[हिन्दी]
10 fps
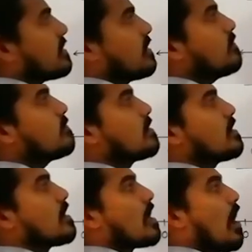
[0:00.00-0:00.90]
तरफ
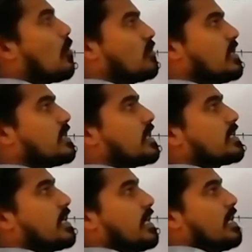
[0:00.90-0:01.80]
काउंटिंग
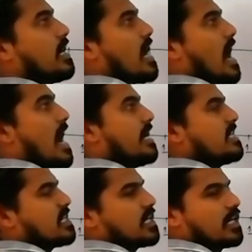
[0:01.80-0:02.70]
करके
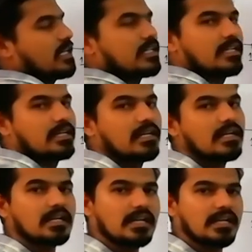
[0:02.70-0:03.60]
एडिशन करेंगे
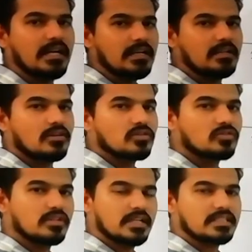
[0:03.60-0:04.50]
क्लियर
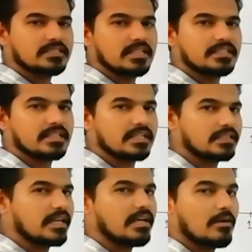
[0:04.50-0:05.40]
तो ये किस तरह से
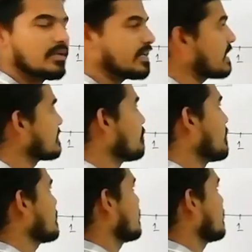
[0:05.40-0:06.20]
करते हैं हम एक एग्जांपल